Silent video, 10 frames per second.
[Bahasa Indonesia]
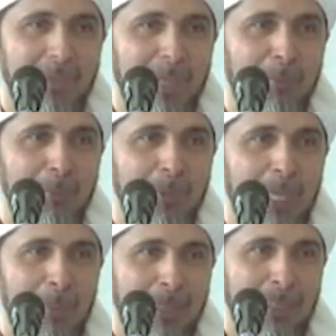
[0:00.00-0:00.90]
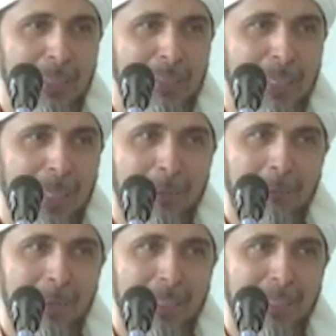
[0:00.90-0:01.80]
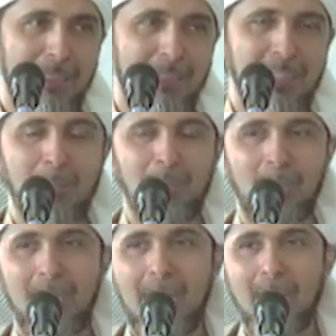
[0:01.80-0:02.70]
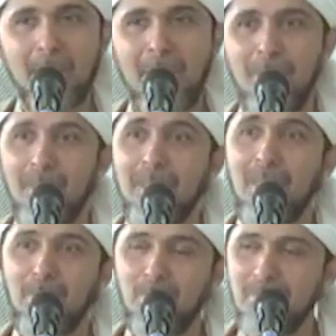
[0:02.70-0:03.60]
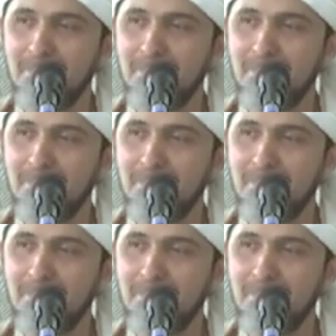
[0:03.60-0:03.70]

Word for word: Yang punya mata tak nampak, yang tak boleh nampak boleh tahu.